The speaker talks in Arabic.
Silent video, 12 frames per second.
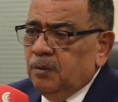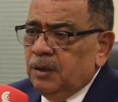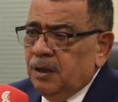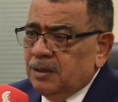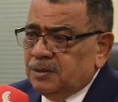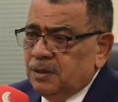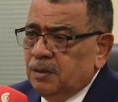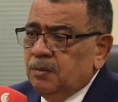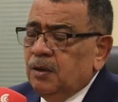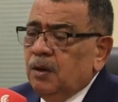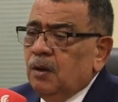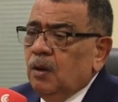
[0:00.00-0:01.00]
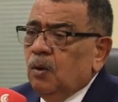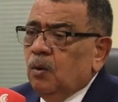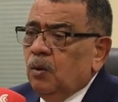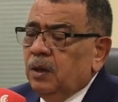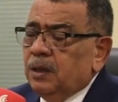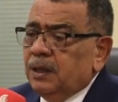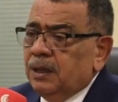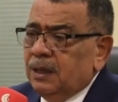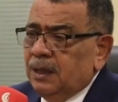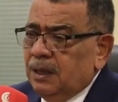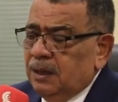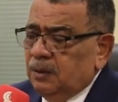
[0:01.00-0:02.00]
مناسب
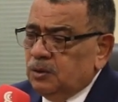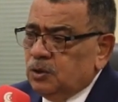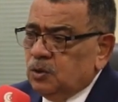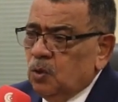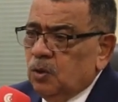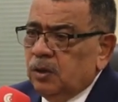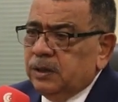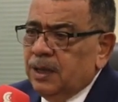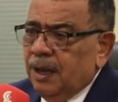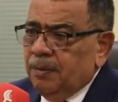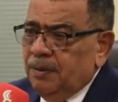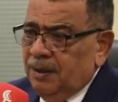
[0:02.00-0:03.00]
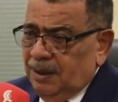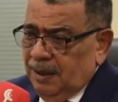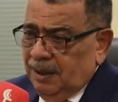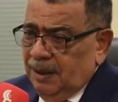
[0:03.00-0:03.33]
والسوق يقبل